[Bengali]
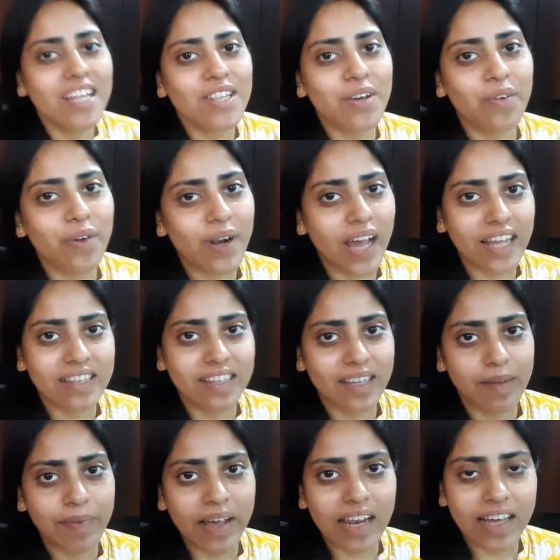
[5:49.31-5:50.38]
তো
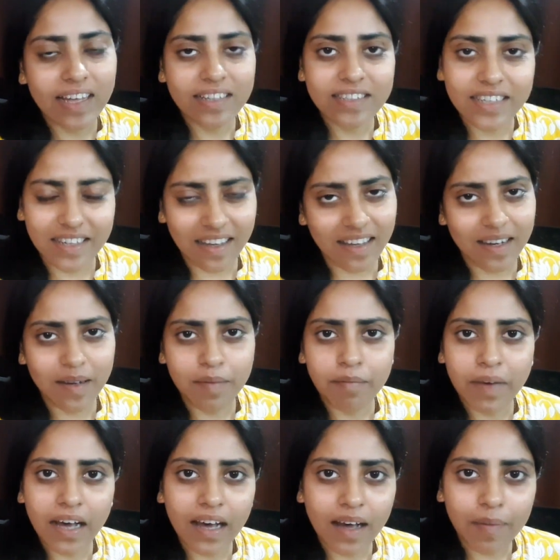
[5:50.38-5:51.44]
রাত্রির বেলা চিকেন
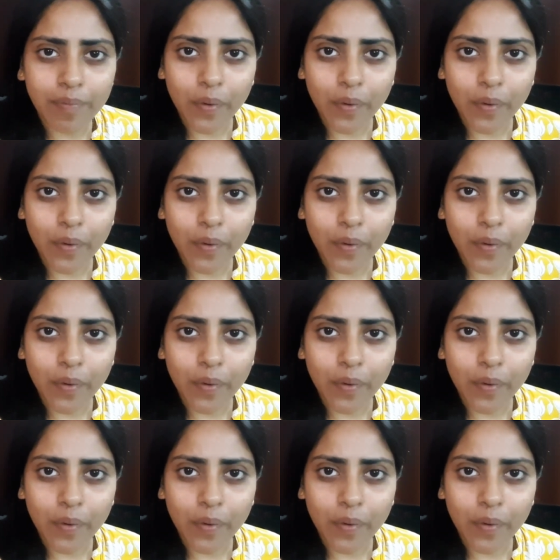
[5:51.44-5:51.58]
বা